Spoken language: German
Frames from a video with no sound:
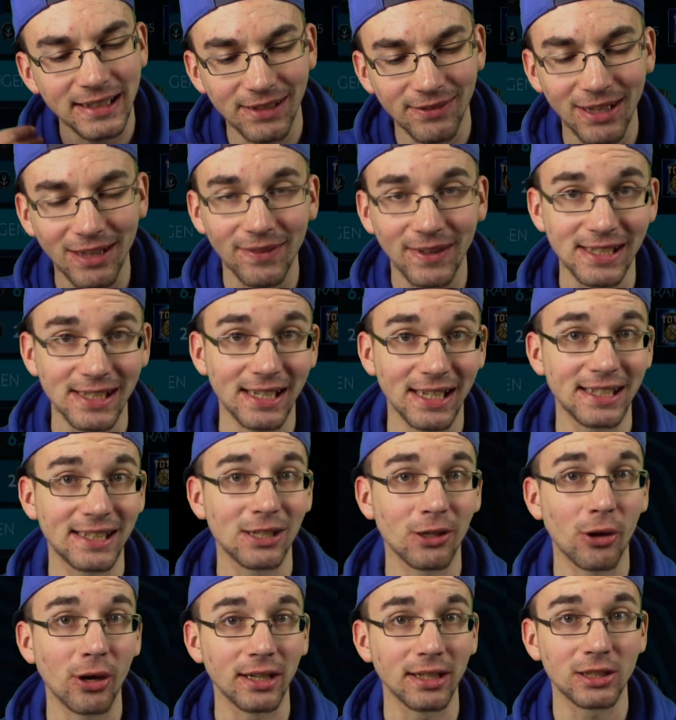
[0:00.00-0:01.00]
Event, was ich jetzt
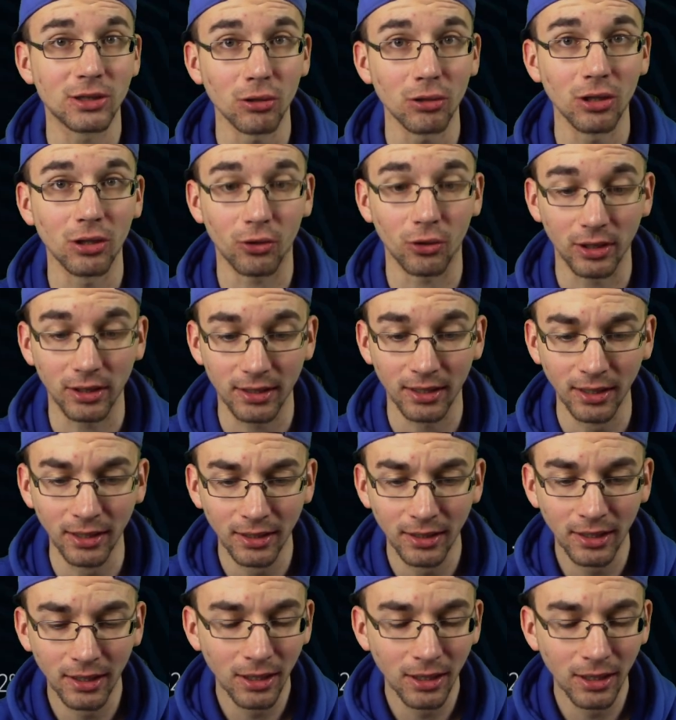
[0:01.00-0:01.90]
hier heute zocken könnte.